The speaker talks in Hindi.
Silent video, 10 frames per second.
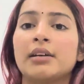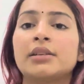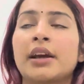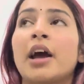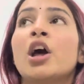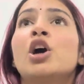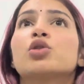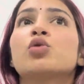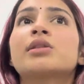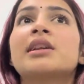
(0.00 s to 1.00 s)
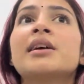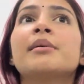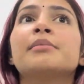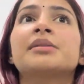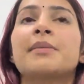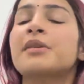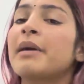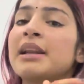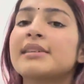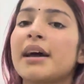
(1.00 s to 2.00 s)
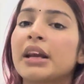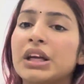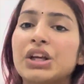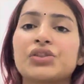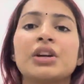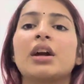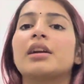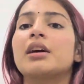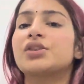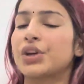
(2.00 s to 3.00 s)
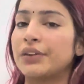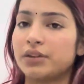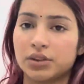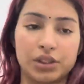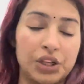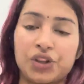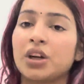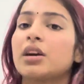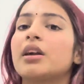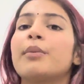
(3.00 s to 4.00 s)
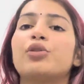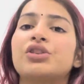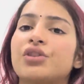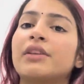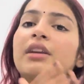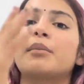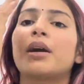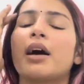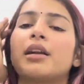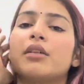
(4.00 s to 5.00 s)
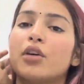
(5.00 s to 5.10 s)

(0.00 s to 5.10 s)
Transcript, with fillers: ठीक है तो उसके लिए सबसे पहले सारी कंडीशनिंग करना स्ट्रेंथ स्ट्रेचिंग करना पूरी स्ट्रेंथनिंग बढ़ाना